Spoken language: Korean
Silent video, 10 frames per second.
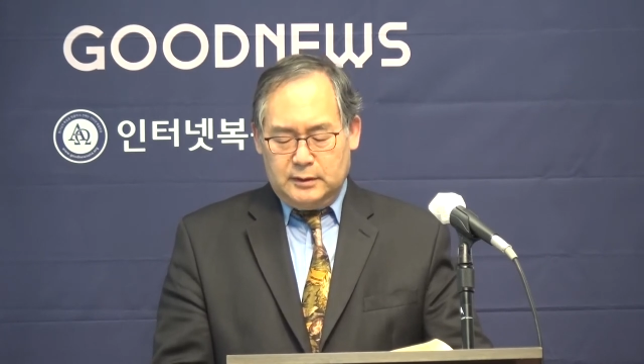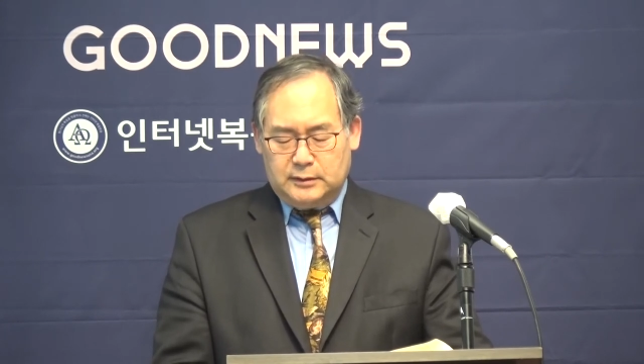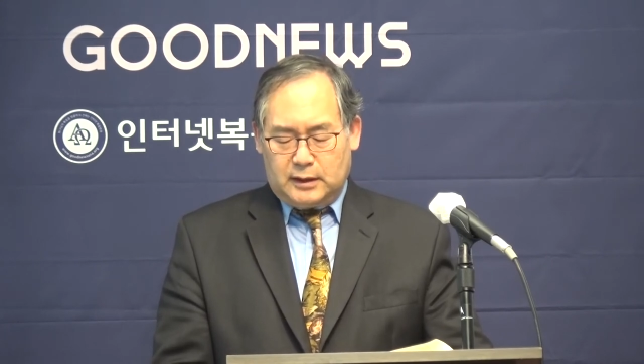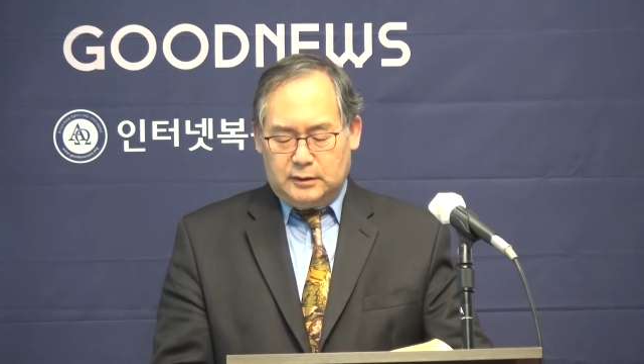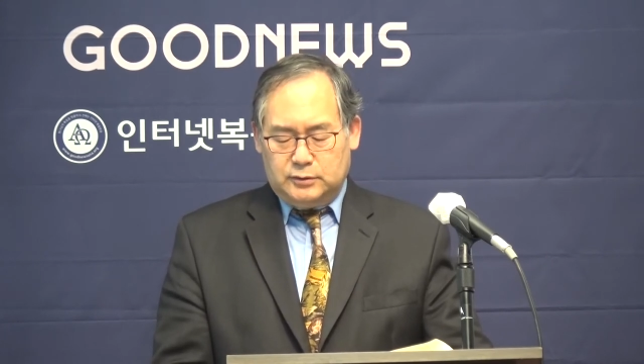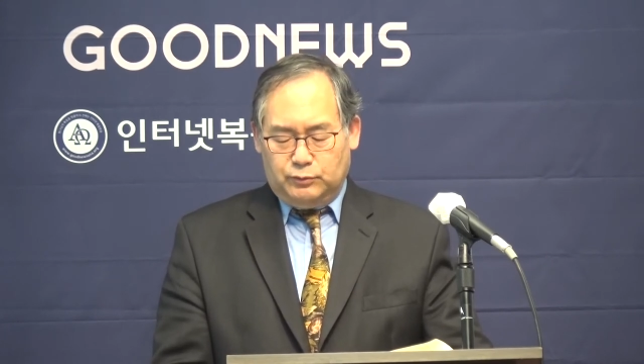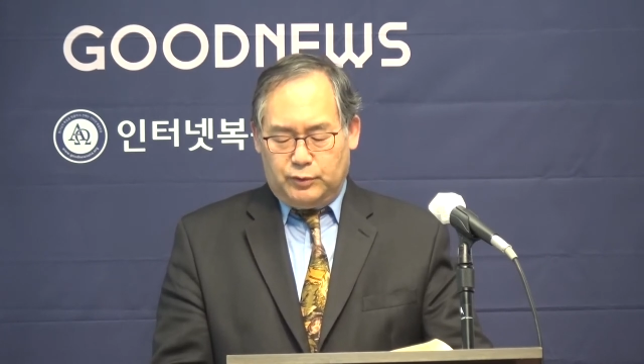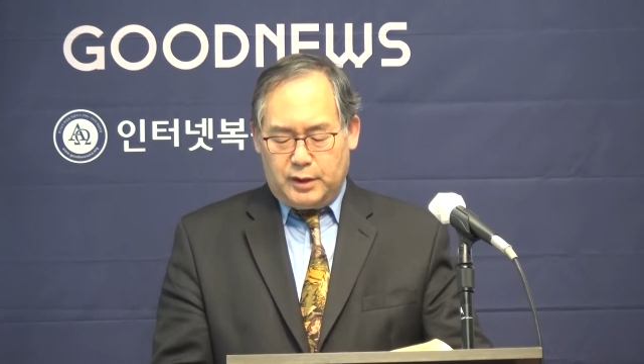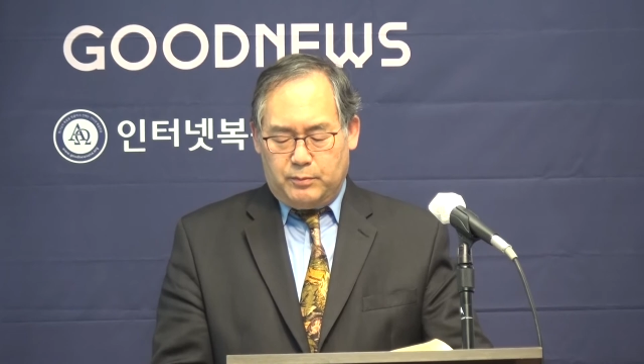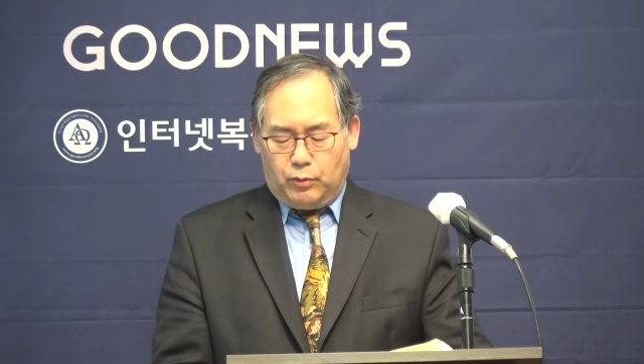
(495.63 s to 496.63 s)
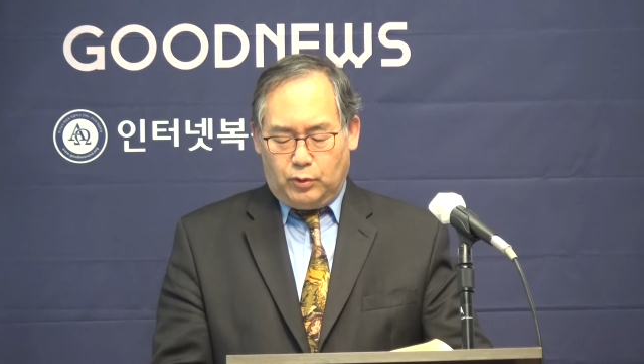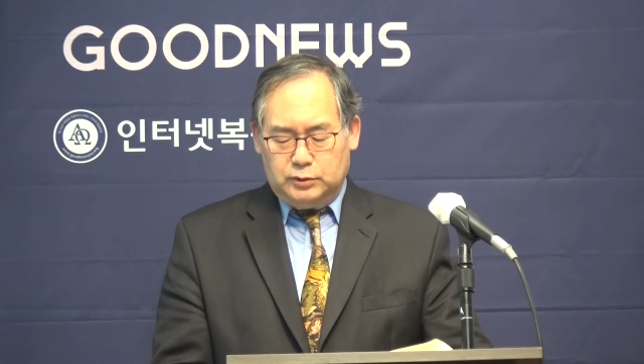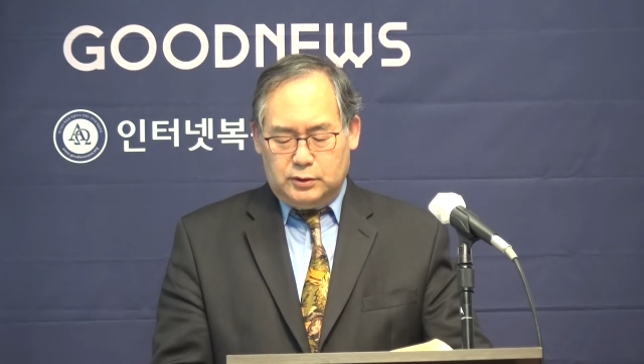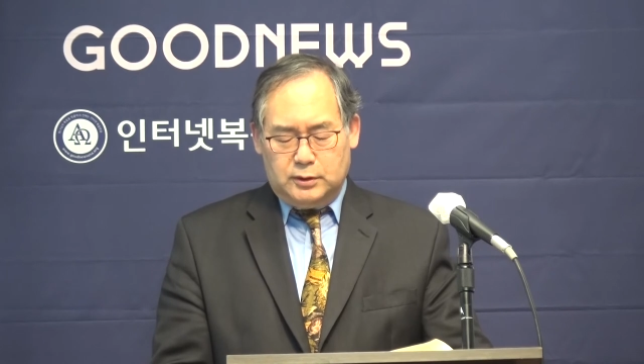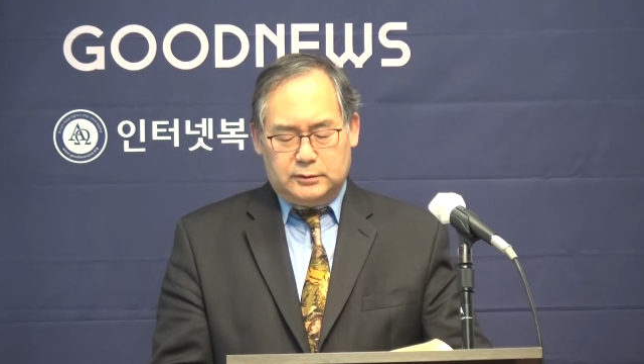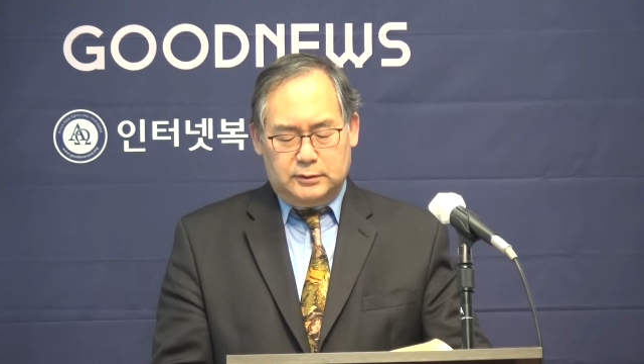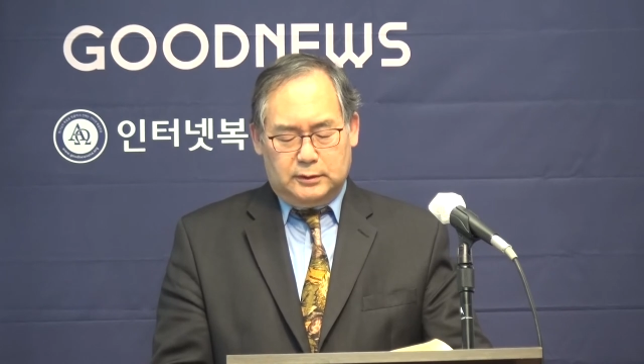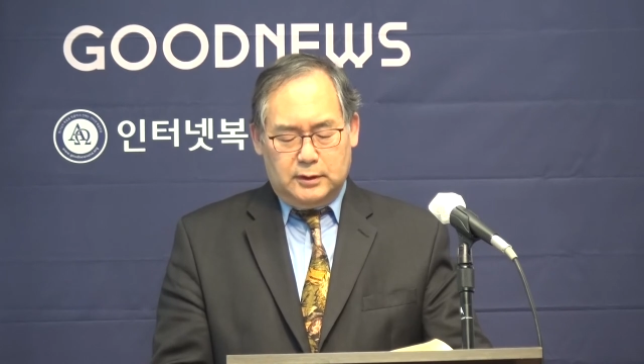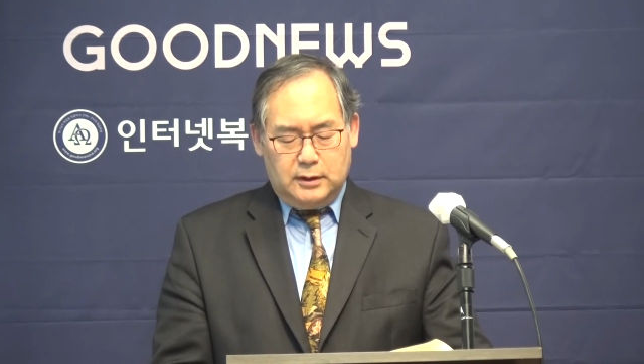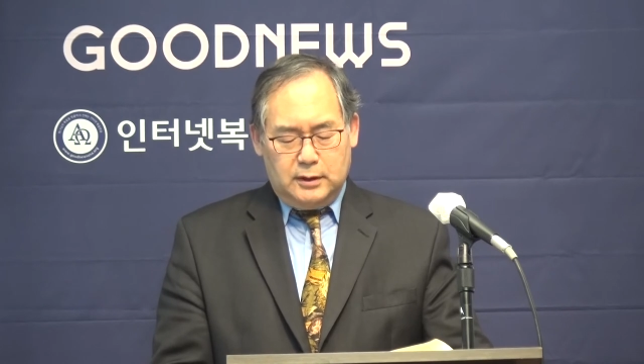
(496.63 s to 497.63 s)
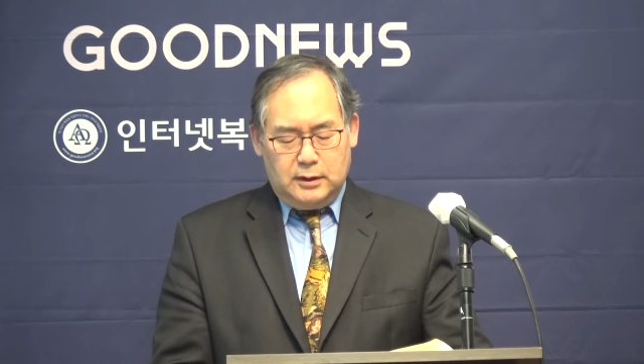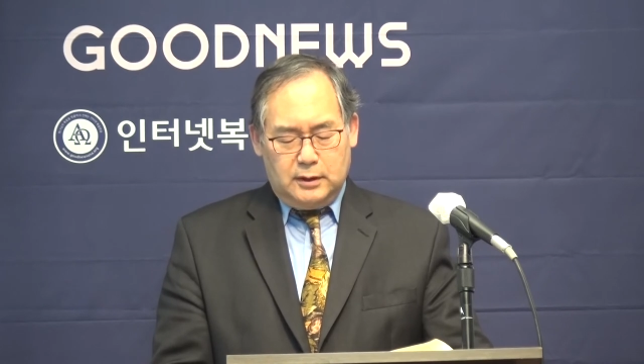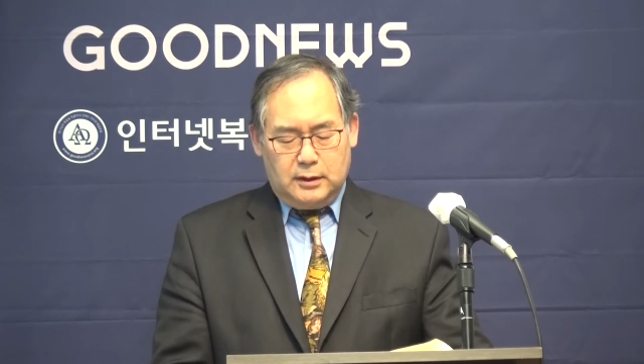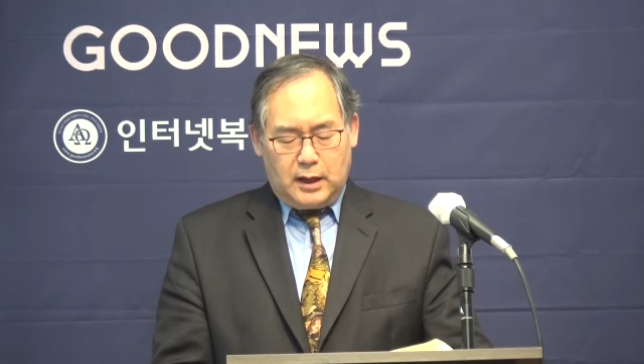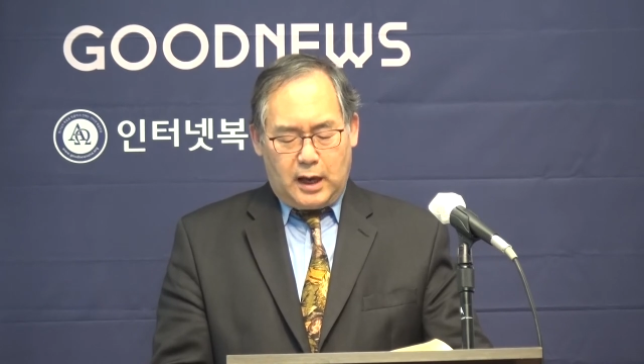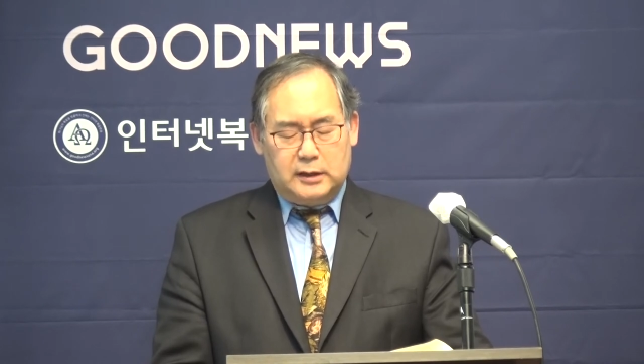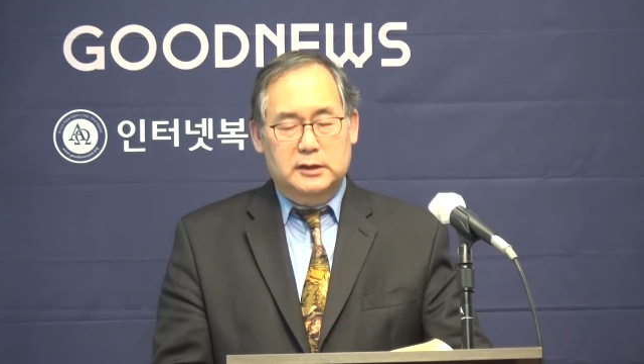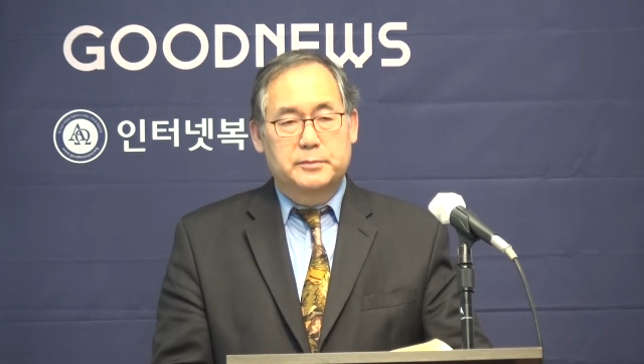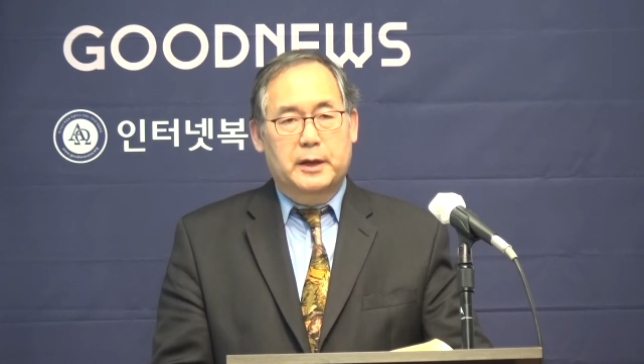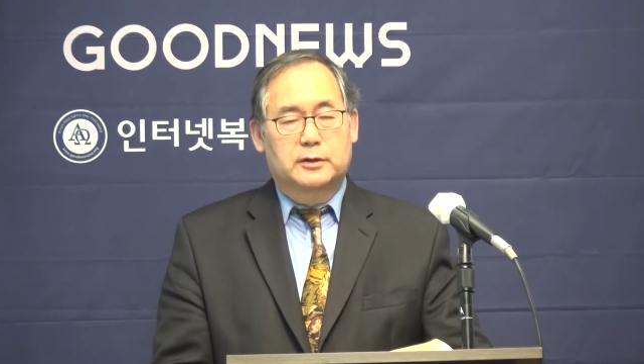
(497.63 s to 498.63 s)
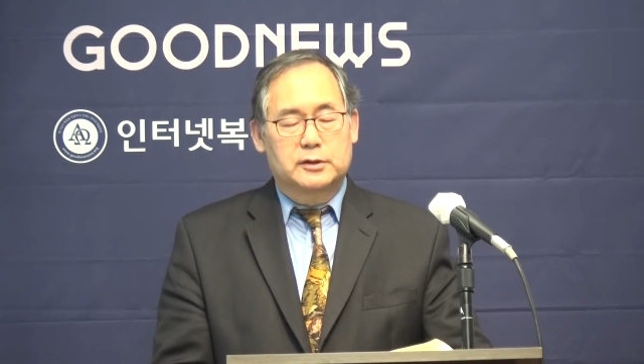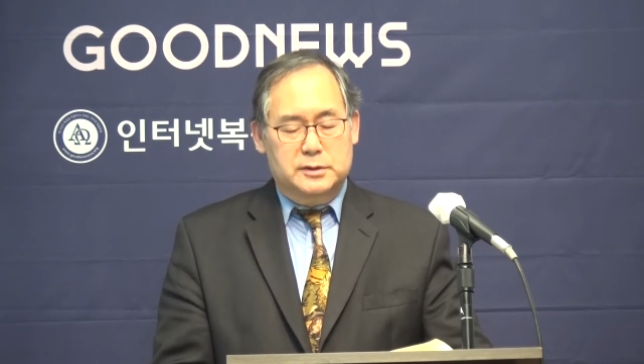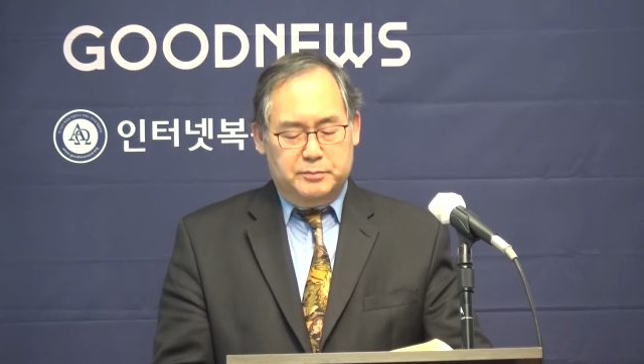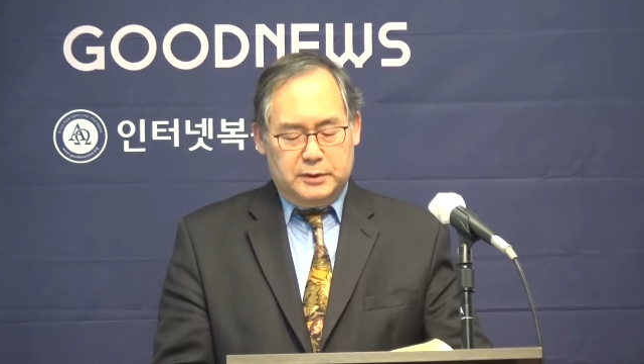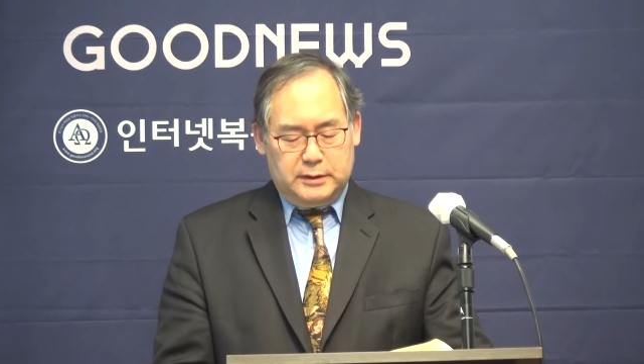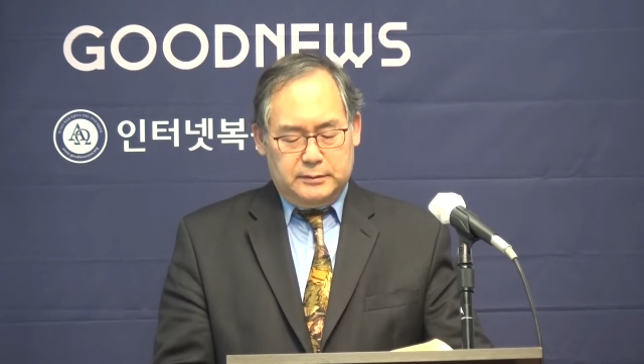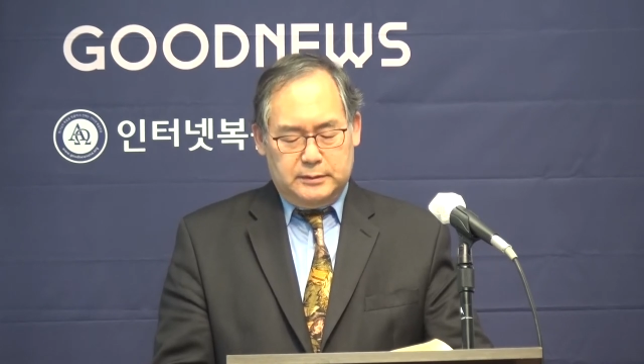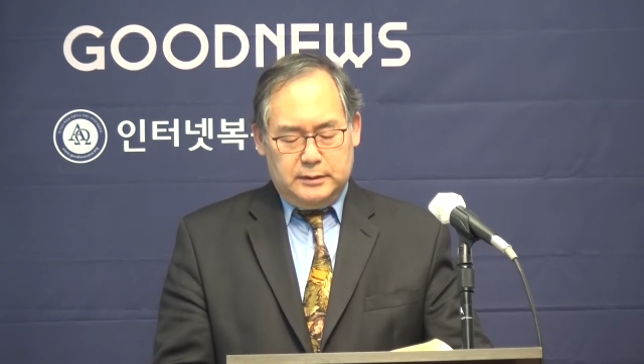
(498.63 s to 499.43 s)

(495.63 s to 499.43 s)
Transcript: 따라서 우리의 모든 것은 하나님의 것입니다.